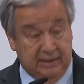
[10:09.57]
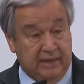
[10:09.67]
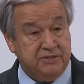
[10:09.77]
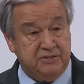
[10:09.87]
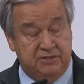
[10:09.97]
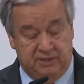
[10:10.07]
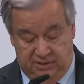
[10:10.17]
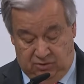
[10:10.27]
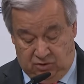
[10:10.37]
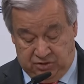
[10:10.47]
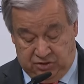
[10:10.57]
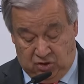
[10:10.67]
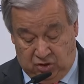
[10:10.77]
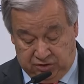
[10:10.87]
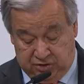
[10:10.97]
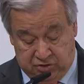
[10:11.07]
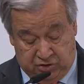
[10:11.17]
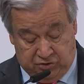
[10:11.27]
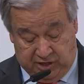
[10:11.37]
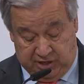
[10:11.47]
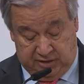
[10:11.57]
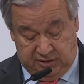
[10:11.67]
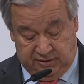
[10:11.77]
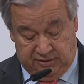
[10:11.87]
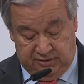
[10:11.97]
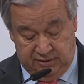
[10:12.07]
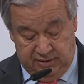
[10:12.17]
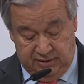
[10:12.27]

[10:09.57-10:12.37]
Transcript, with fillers: Elle sera la plus fraîche pour de nombreuses années à venir.